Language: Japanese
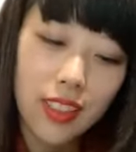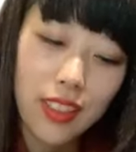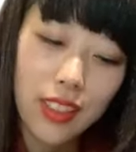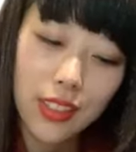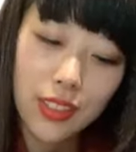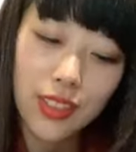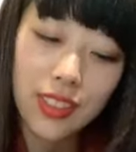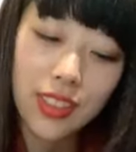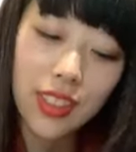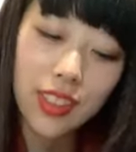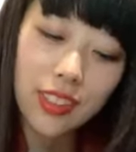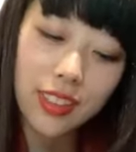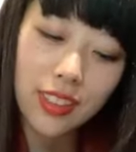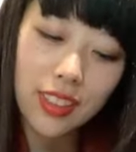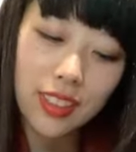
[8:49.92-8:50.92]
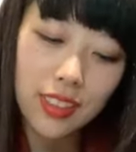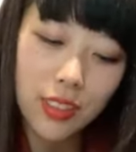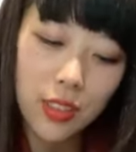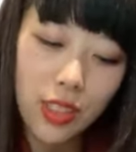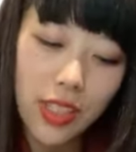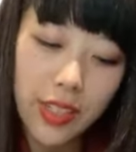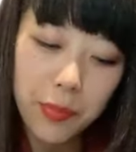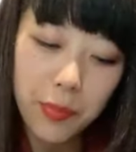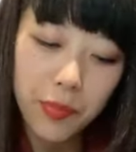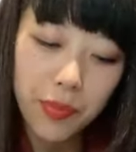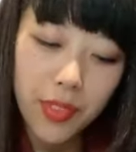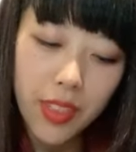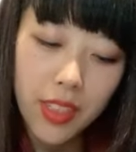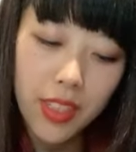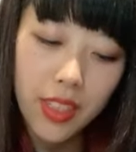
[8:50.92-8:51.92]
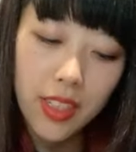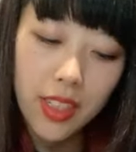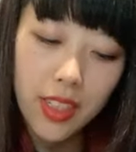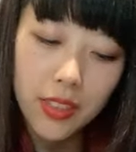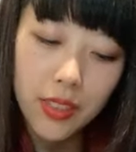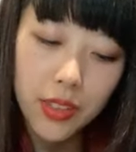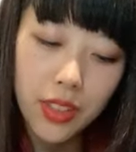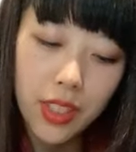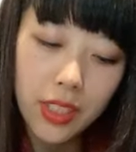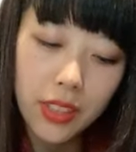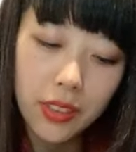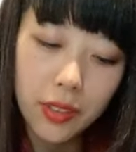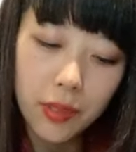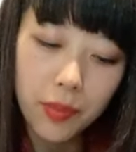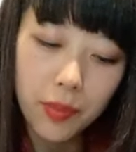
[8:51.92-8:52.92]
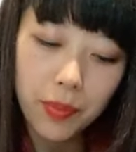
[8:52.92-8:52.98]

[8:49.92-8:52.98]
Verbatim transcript: ハッシュタグ安トレハッシュタグ